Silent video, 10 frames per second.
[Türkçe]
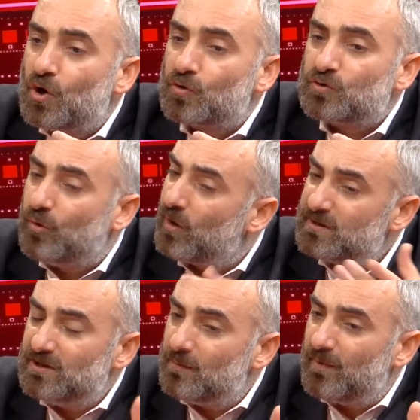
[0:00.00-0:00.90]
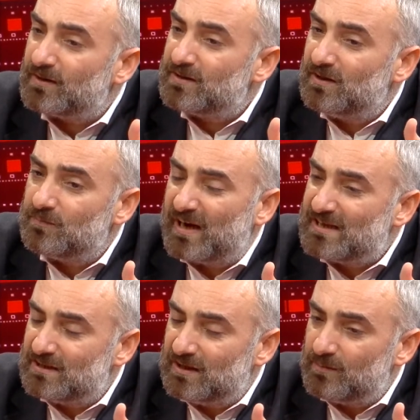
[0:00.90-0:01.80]
Nurettin Nebati'nin
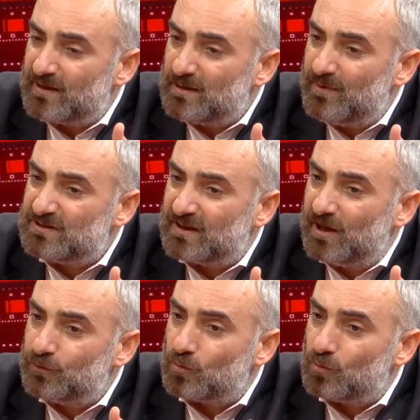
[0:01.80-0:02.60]
Brezilyalı beklemesine gerek yok.